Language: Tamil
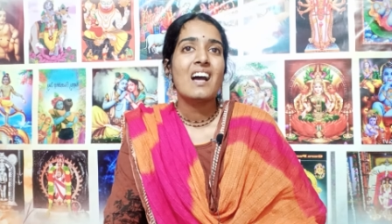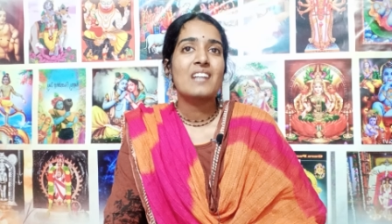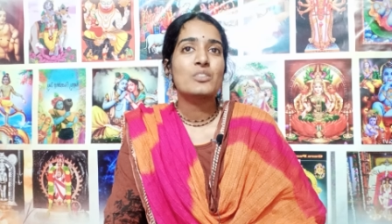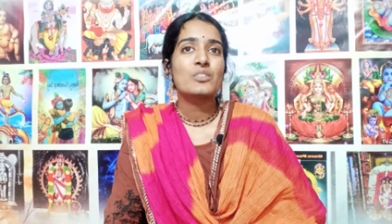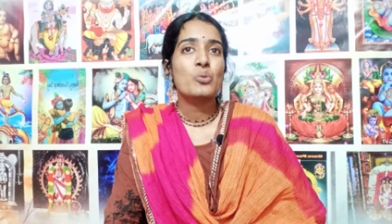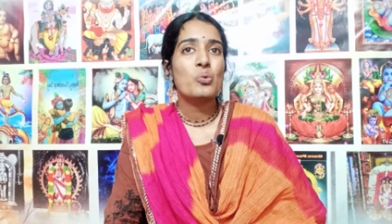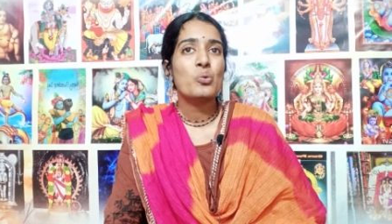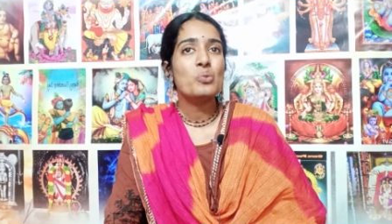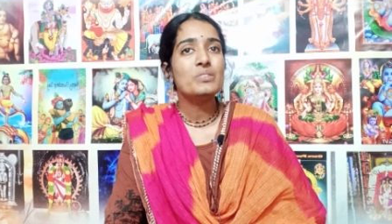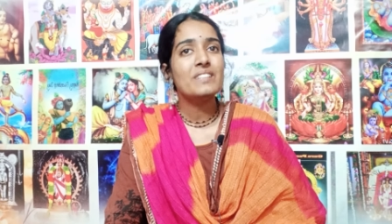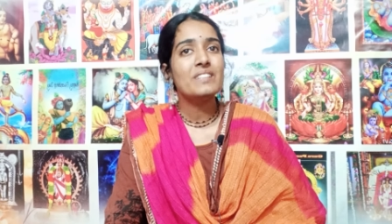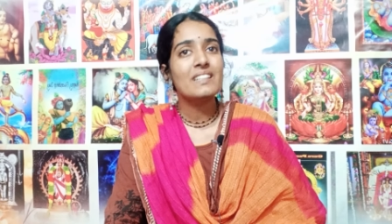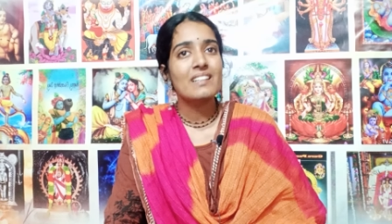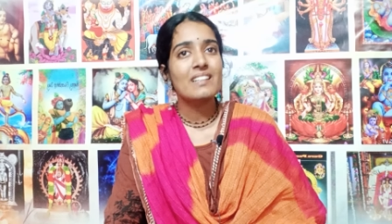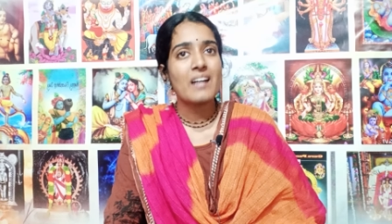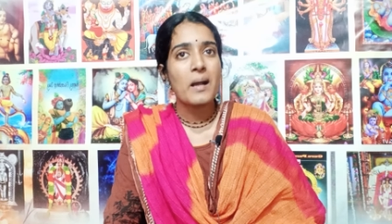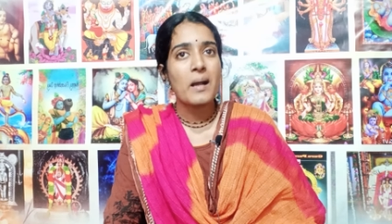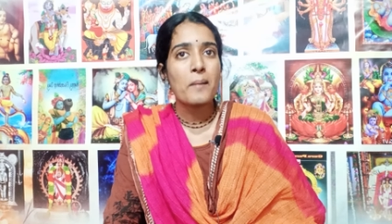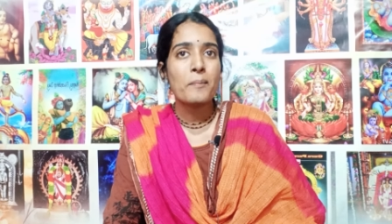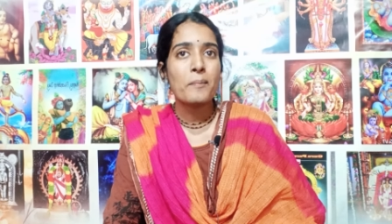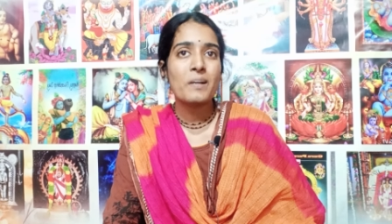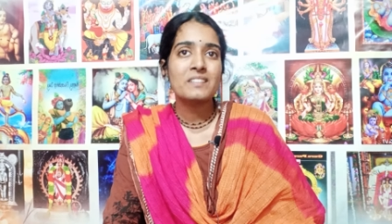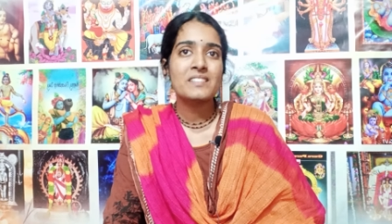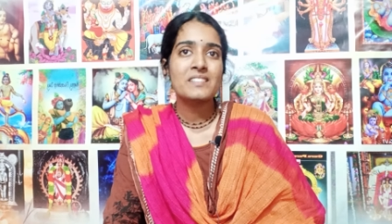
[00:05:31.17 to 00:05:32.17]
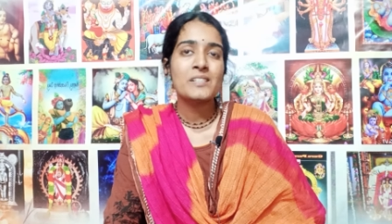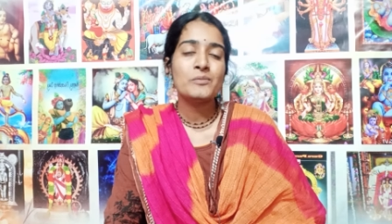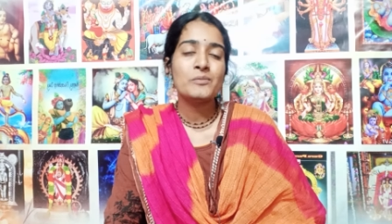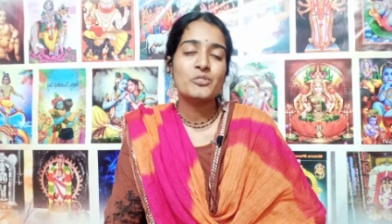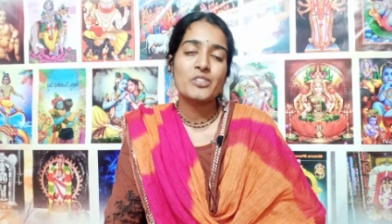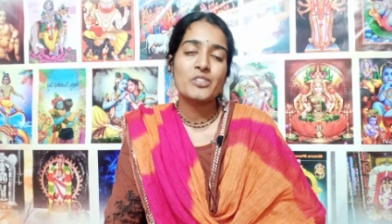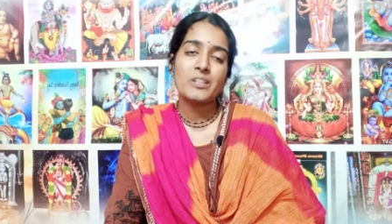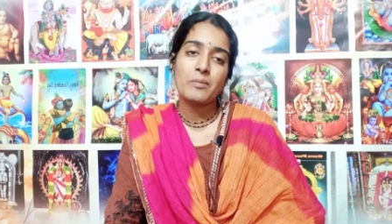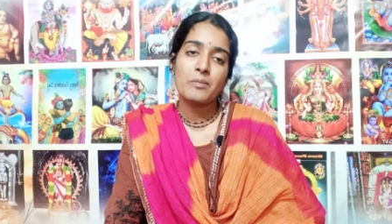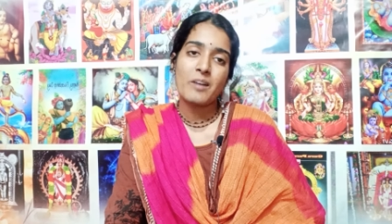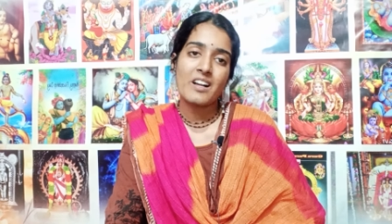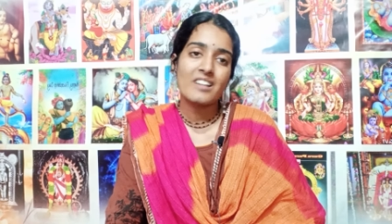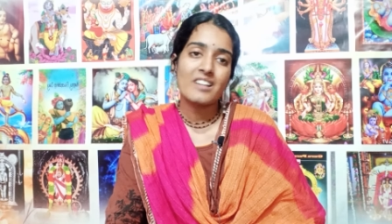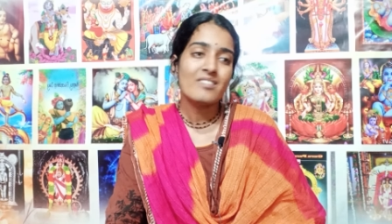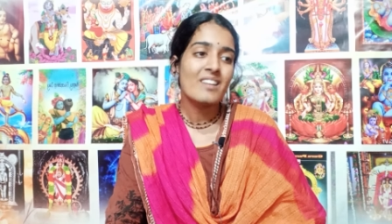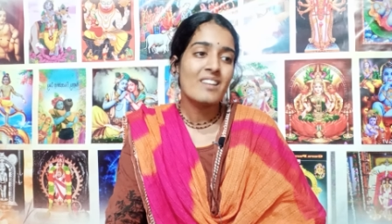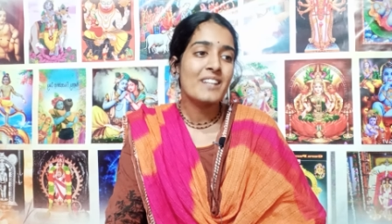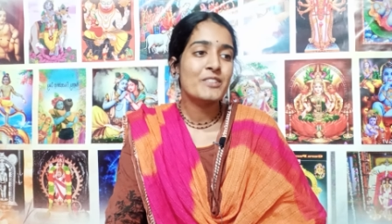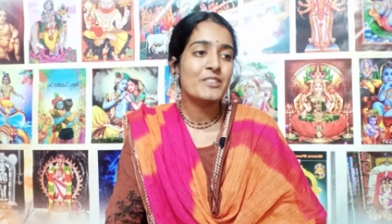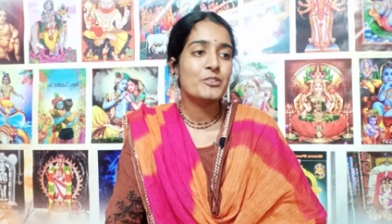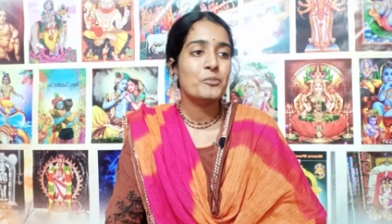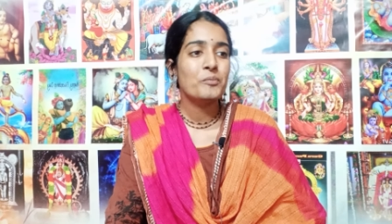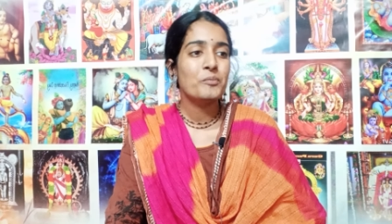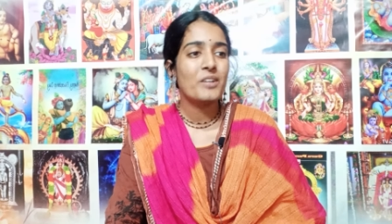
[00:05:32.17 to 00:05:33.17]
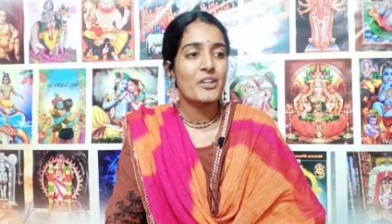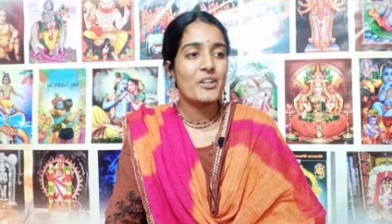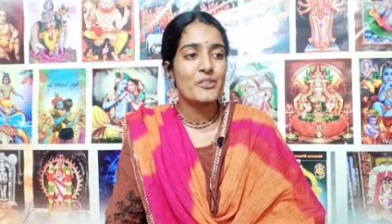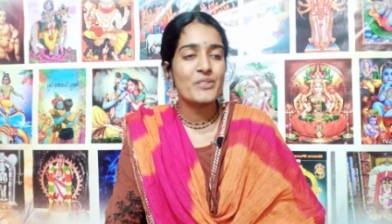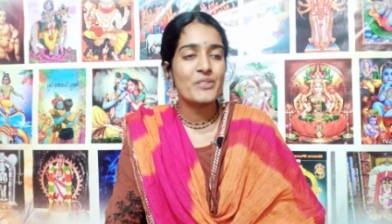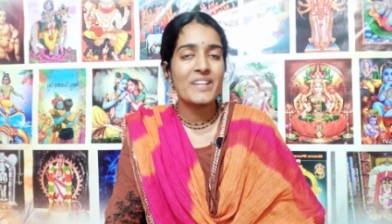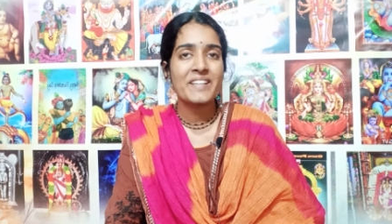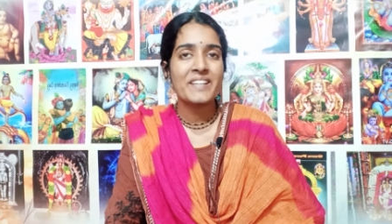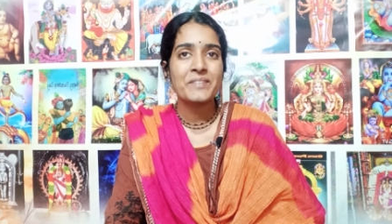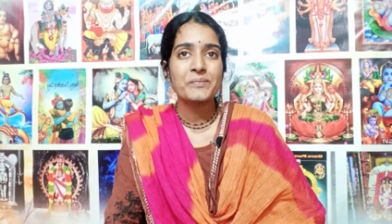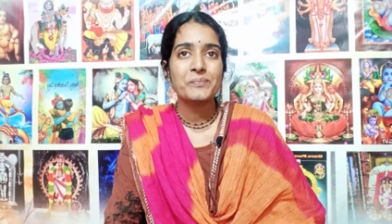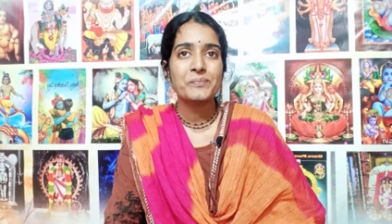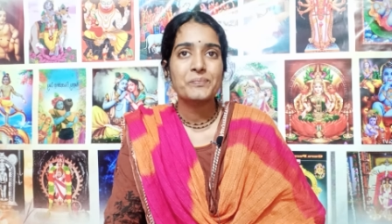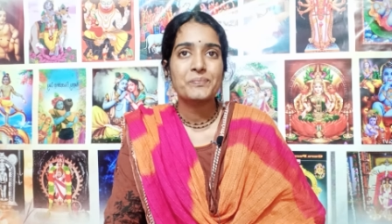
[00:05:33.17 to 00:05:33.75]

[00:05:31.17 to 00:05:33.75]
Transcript: அந்த ஓந்தை காப்பாற்றணும்னு சொல்லி பகவானுக்கும் கருணை